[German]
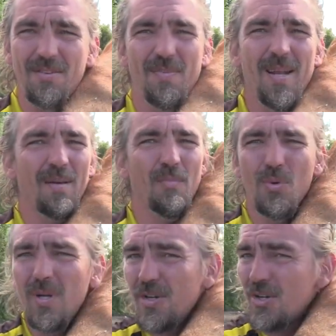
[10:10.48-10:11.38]
es jetzt wieder
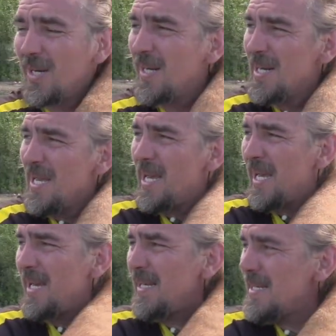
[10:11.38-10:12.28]
gemütlich.
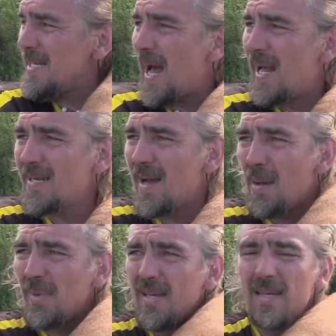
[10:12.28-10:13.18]
In diesen
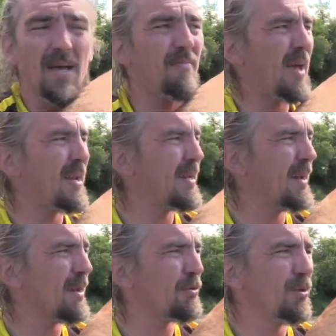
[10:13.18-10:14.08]
Altarmen hier werdet ihr
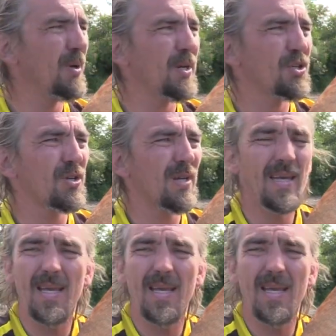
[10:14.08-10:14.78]
natürlich